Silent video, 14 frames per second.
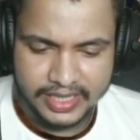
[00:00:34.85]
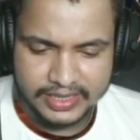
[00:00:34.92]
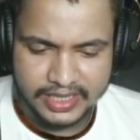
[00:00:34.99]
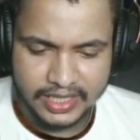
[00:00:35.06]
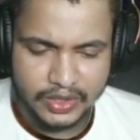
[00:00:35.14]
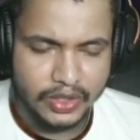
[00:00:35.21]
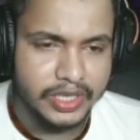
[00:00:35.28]

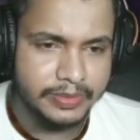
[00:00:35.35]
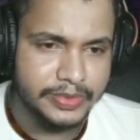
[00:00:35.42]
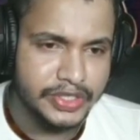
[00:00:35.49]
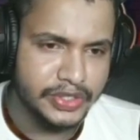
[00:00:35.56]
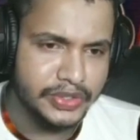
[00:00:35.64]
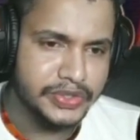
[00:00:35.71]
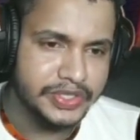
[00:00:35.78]
देखते हैं रॉकी
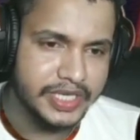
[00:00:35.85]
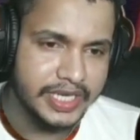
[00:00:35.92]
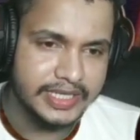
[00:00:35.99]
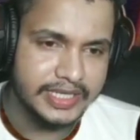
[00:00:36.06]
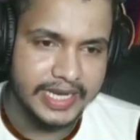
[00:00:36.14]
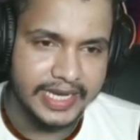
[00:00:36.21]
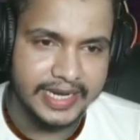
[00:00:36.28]
मुझे कुछ
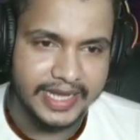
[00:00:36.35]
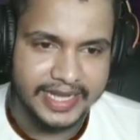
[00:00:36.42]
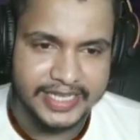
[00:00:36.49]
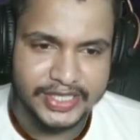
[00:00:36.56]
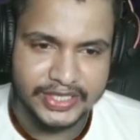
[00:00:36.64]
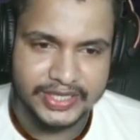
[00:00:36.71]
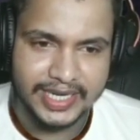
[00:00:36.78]
देता है या
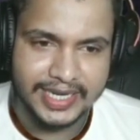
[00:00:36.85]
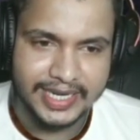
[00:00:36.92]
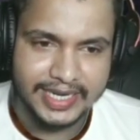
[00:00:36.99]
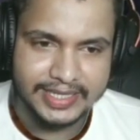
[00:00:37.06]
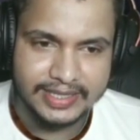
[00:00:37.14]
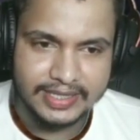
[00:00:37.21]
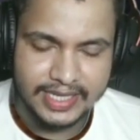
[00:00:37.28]
नहीं देता
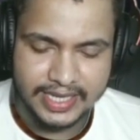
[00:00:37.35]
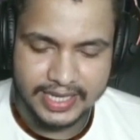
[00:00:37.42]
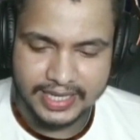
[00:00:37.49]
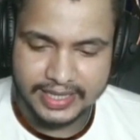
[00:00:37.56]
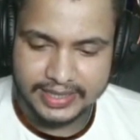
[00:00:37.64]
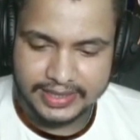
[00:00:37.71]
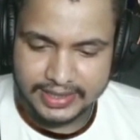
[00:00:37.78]
है गाइस
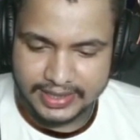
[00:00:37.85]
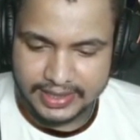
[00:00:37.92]
ठीक है